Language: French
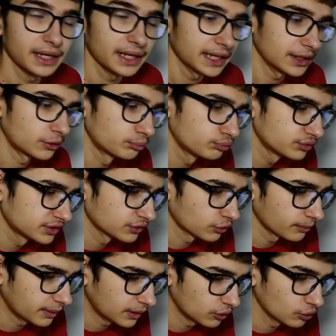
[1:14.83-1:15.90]
Et en plus, si on
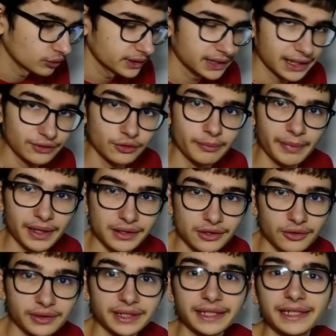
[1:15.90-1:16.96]
prend le cas de
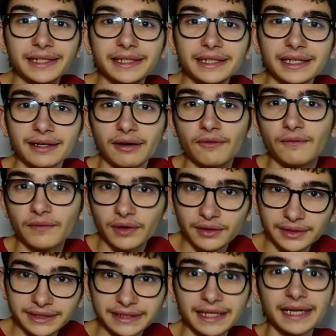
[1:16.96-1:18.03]
personnes qu'il y a en France,